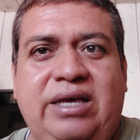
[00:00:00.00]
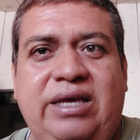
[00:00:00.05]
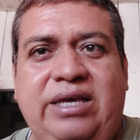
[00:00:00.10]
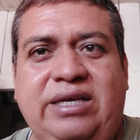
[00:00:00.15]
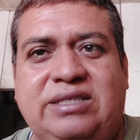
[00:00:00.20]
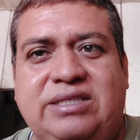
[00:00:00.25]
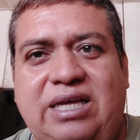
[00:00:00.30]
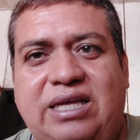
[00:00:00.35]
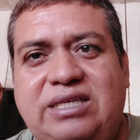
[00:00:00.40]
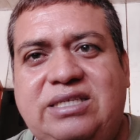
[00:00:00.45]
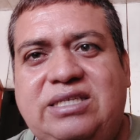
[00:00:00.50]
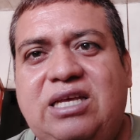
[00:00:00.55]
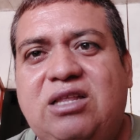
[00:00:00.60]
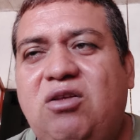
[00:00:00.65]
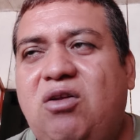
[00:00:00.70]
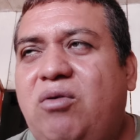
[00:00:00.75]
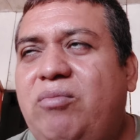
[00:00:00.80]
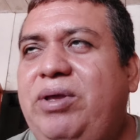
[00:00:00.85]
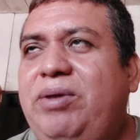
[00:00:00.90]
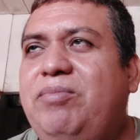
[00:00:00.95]
Y está diciendo
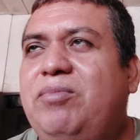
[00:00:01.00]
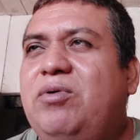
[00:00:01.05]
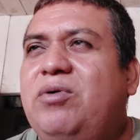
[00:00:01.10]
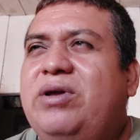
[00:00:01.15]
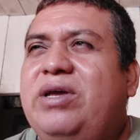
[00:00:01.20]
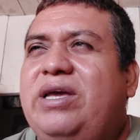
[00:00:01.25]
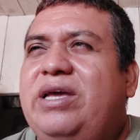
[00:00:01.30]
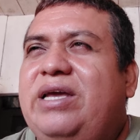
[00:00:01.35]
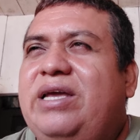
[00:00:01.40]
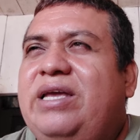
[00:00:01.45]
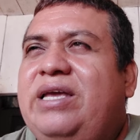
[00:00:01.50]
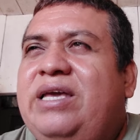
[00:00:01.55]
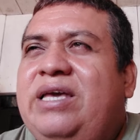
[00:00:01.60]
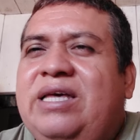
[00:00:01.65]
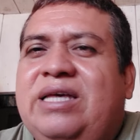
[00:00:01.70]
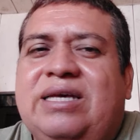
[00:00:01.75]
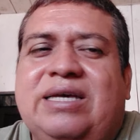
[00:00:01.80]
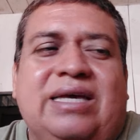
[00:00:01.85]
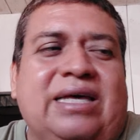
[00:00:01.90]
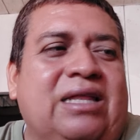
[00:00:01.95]
lo mismo,
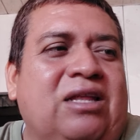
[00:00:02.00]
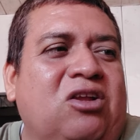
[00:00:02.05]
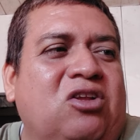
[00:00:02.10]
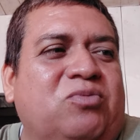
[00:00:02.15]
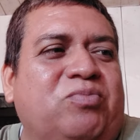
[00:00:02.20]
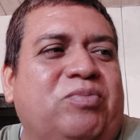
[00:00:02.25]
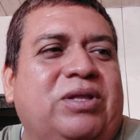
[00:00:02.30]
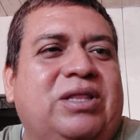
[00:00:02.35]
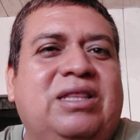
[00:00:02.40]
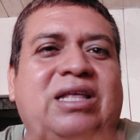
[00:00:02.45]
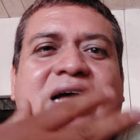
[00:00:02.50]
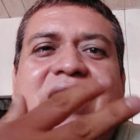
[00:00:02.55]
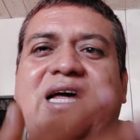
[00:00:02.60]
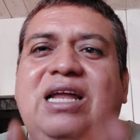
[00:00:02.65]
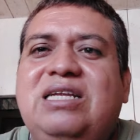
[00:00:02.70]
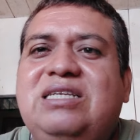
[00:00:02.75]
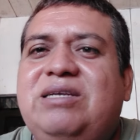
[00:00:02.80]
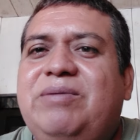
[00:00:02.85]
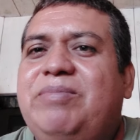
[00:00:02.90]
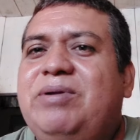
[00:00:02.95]
que, que, del
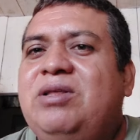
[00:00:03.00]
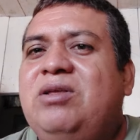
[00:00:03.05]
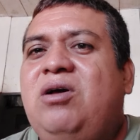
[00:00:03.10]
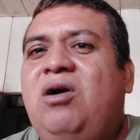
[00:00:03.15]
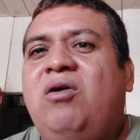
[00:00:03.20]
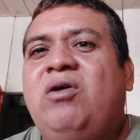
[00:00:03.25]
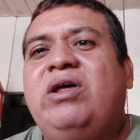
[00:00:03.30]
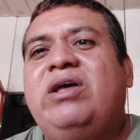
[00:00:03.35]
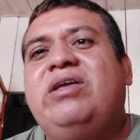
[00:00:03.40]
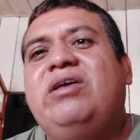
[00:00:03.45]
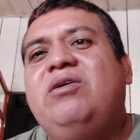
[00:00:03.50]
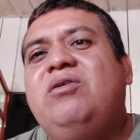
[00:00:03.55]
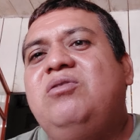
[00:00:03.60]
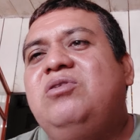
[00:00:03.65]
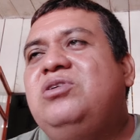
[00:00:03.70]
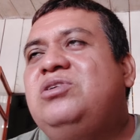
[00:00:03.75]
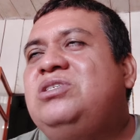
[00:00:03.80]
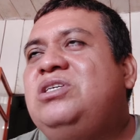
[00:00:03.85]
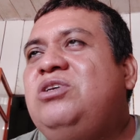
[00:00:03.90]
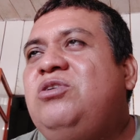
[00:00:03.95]
hospital, se, ahora
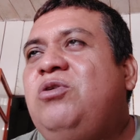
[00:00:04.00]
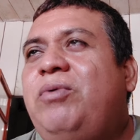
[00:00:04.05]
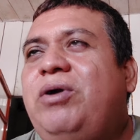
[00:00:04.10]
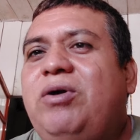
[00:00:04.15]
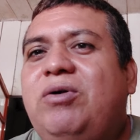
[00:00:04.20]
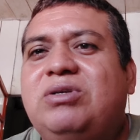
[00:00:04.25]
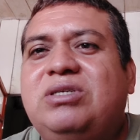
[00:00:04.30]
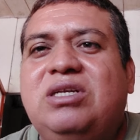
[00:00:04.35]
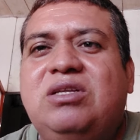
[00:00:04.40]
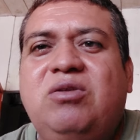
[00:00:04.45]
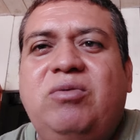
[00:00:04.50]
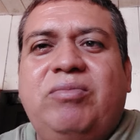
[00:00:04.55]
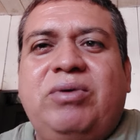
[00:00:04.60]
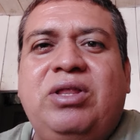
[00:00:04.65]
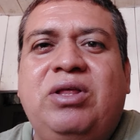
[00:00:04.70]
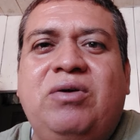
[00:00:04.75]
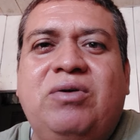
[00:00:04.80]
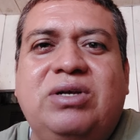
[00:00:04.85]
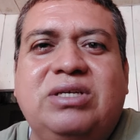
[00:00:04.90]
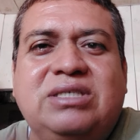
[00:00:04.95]
si yo vengo a hacerte un
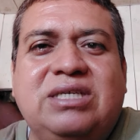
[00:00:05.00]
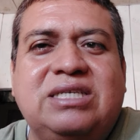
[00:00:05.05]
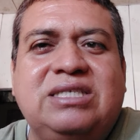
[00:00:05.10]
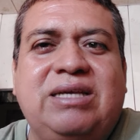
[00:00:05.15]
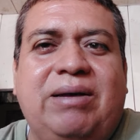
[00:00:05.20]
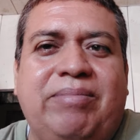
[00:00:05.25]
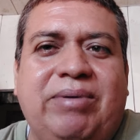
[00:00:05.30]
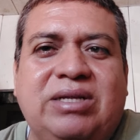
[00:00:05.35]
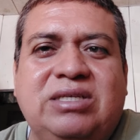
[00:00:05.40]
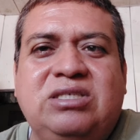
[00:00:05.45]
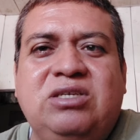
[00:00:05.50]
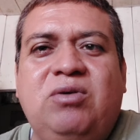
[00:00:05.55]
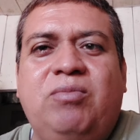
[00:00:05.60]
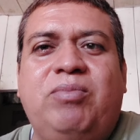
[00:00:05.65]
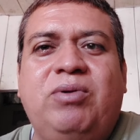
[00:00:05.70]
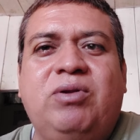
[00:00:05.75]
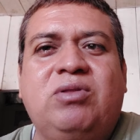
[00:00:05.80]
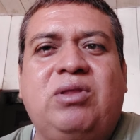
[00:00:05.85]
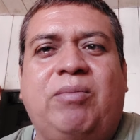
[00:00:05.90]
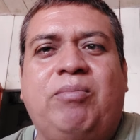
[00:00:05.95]
video que está desaparecido,
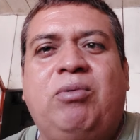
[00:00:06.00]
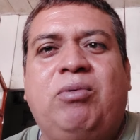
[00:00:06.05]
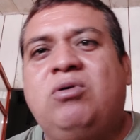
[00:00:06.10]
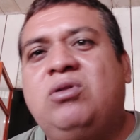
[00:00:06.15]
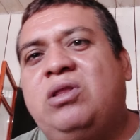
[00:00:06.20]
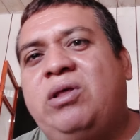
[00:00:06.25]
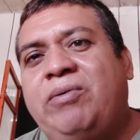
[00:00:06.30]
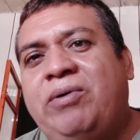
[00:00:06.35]
pero tampoco te,